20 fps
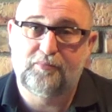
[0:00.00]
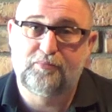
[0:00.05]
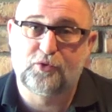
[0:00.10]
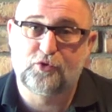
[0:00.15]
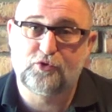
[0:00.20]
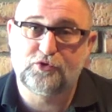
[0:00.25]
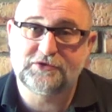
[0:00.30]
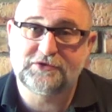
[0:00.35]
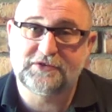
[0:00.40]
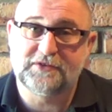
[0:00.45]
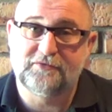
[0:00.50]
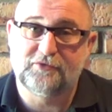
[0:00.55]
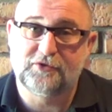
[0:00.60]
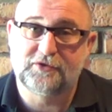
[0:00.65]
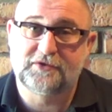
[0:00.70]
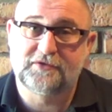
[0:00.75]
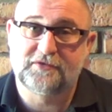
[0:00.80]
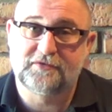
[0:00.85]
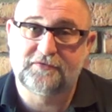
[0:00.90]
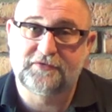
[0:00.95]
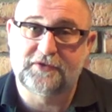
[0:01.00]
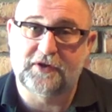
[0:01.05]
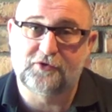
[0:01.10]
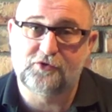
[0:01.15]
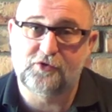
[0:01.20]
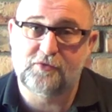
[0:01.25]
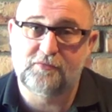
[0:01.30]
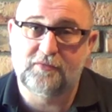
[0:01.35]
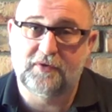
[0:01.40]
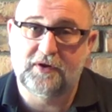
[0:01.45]
просто вот в
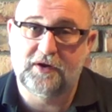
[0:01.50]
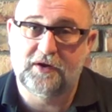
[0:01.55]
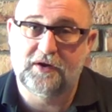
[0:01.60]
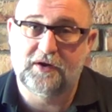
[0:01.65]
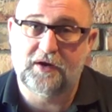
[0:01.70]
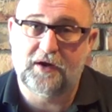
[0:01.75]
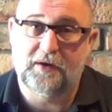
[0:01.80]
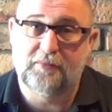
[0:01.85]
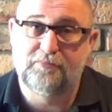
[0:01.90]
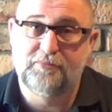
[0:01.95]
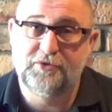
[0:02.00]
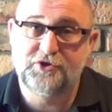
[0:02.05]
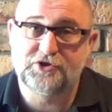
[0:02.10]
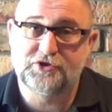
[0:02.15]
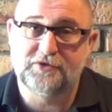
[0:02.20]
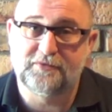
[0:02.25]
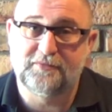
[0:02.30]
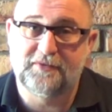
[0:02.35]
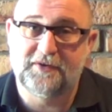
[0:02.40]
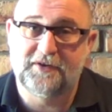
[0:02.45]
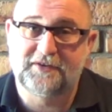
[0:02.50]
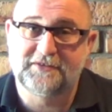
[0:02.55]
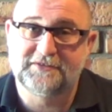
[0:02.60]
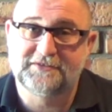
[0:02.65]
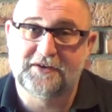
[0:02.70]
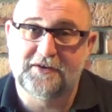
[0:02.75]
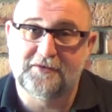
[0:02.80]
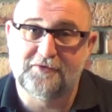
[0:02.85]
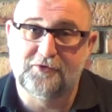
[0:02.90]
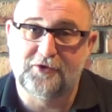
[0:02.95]
таком а, обычном
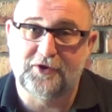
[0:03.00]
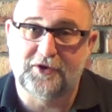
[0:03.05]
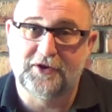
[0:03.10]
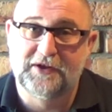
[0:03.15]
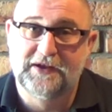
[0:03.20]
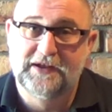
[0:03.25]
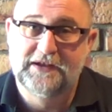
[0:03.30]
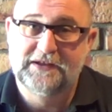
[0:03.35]
разговоре.